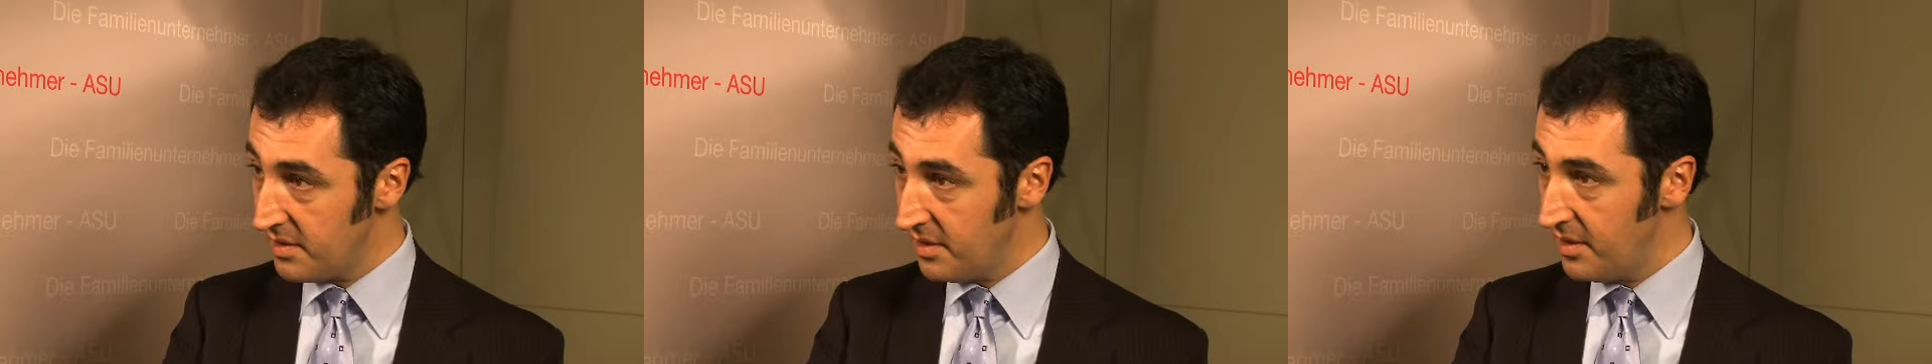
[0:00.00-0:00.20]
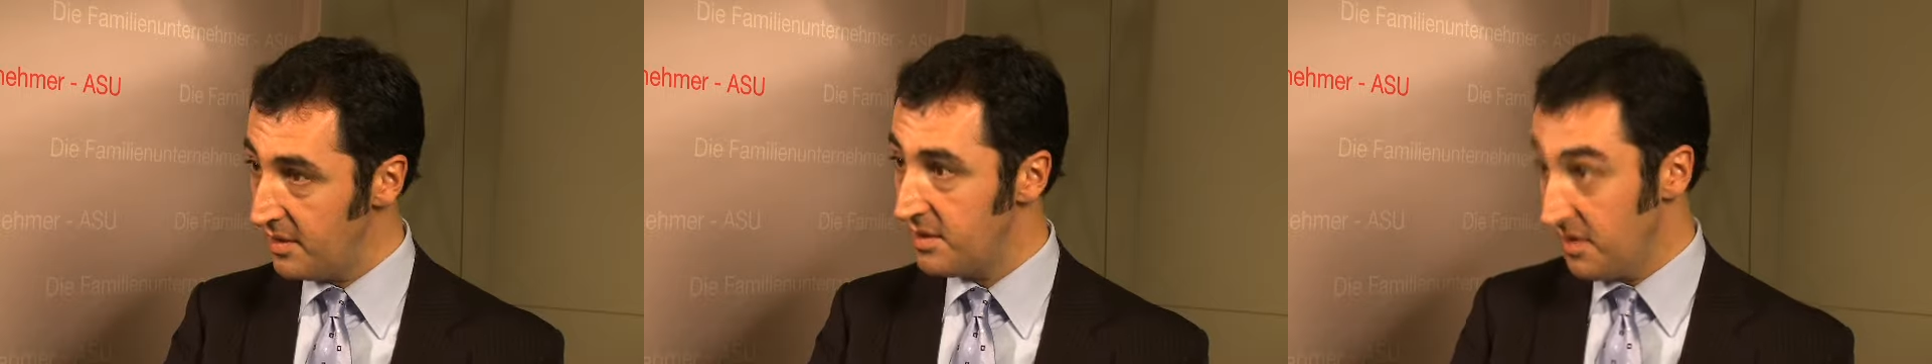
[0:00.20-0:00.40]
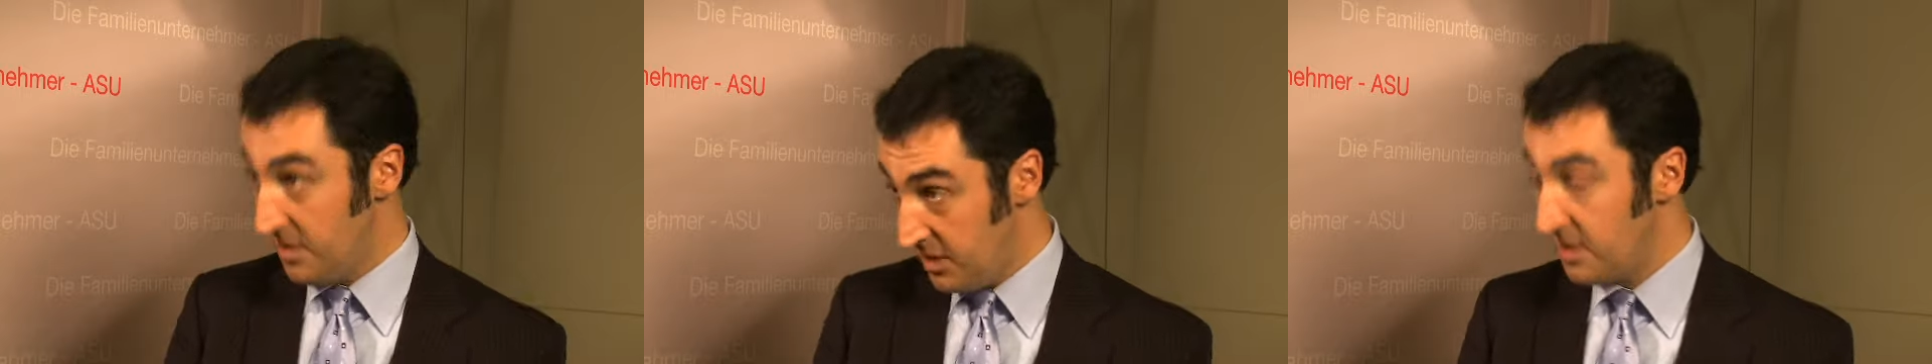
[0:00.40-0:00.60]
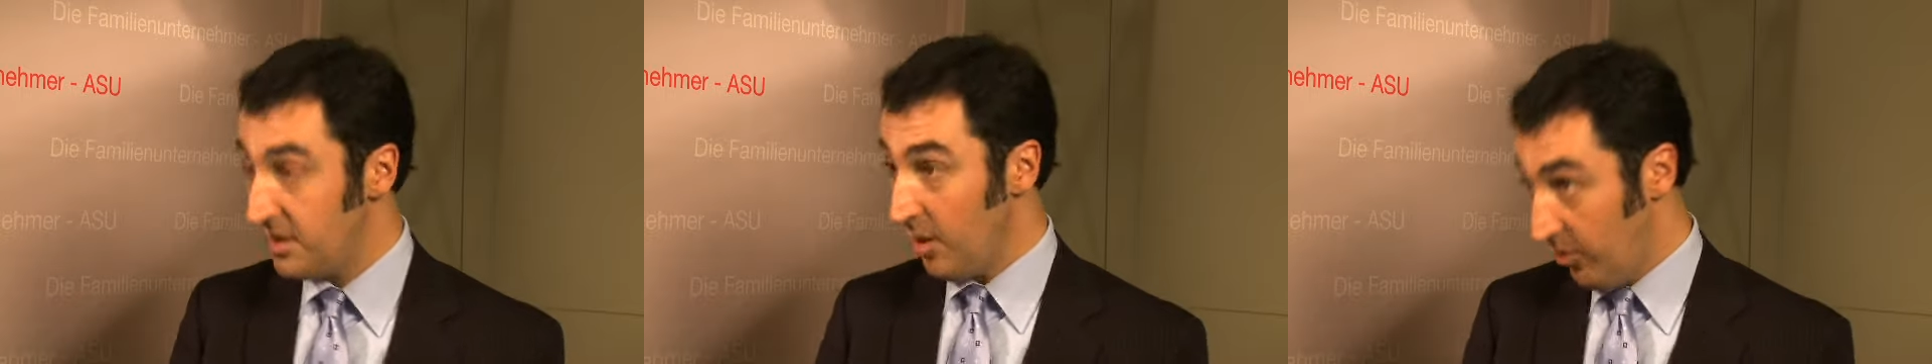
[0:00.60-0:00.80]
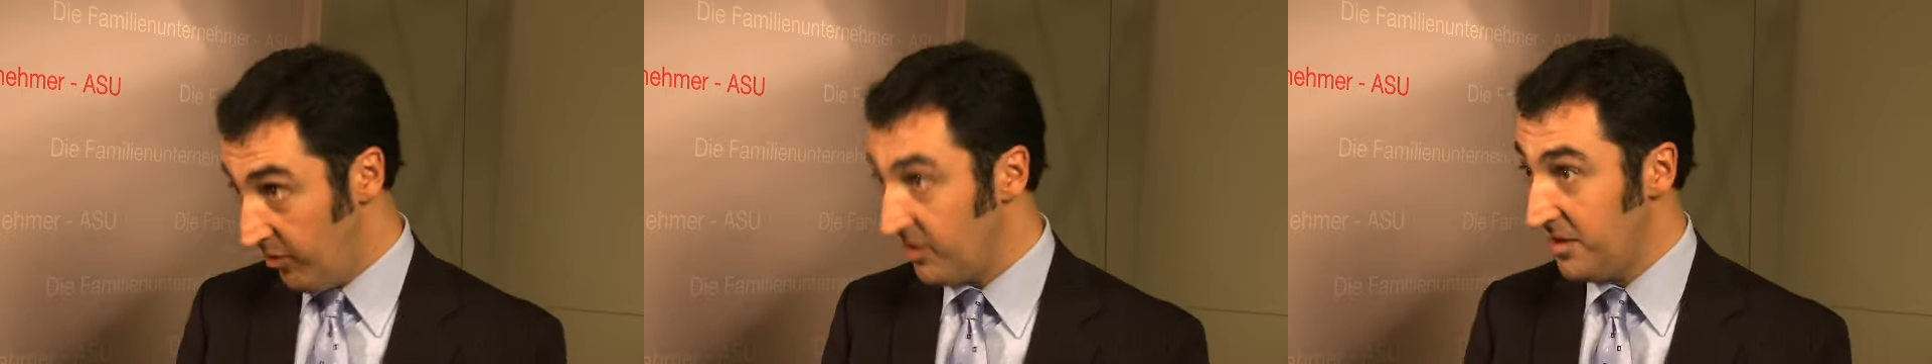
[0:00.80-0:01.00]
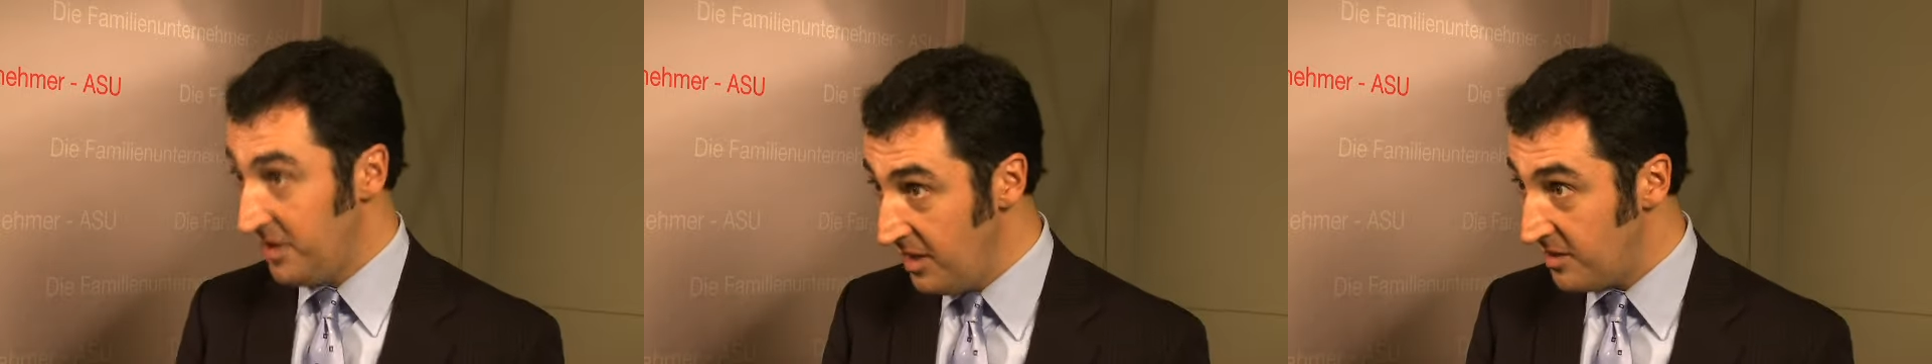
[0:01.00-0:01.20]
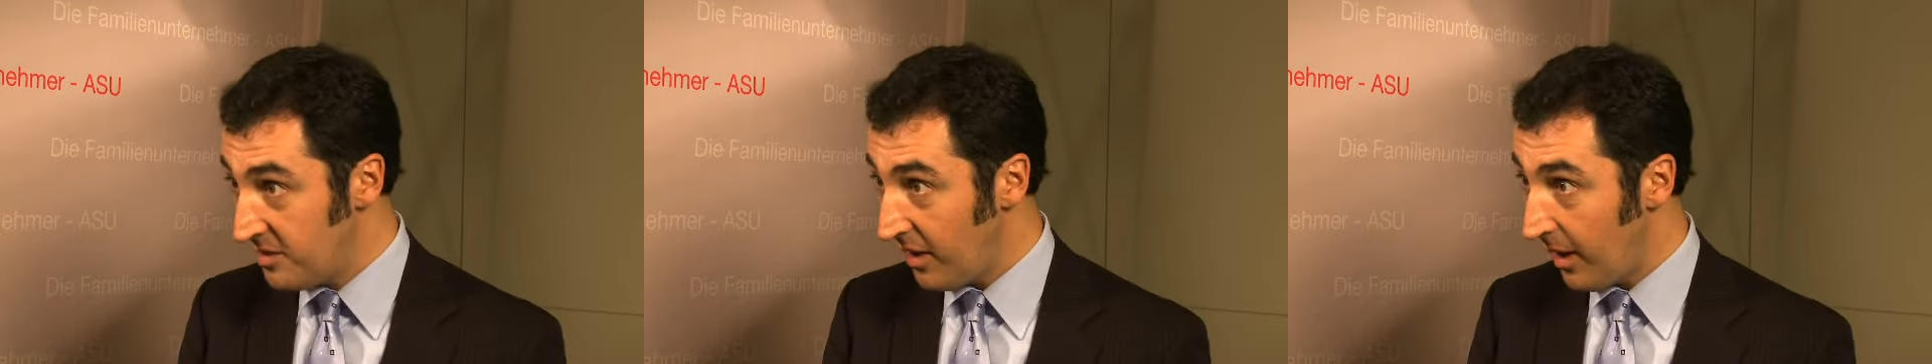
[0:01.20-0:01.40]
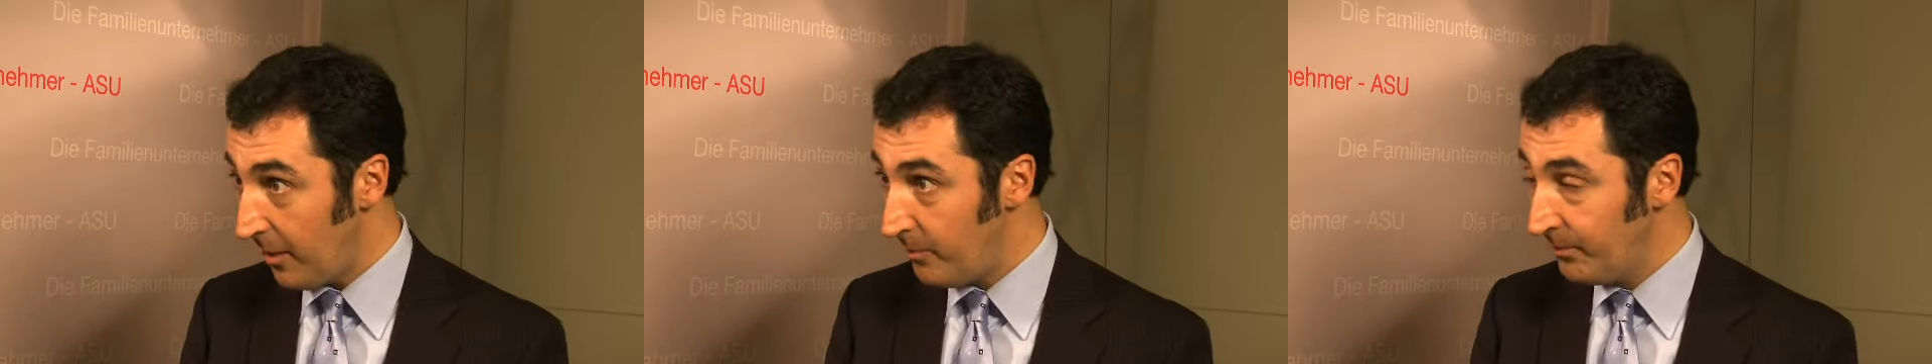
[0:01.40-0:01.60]
sind, die sie sich auch verdient
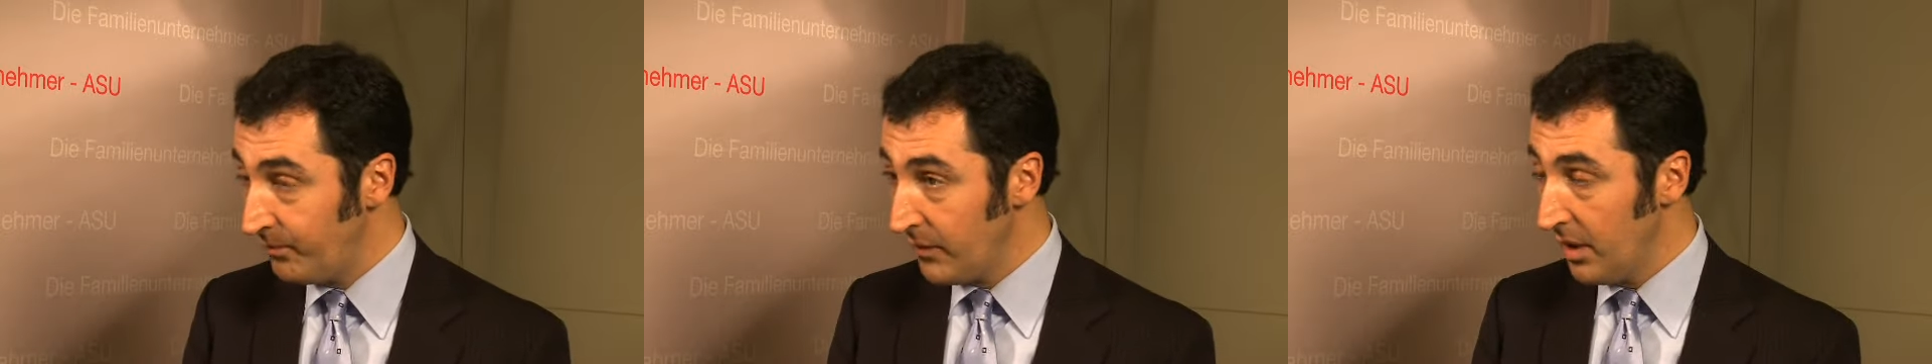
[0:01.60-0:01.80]
haben,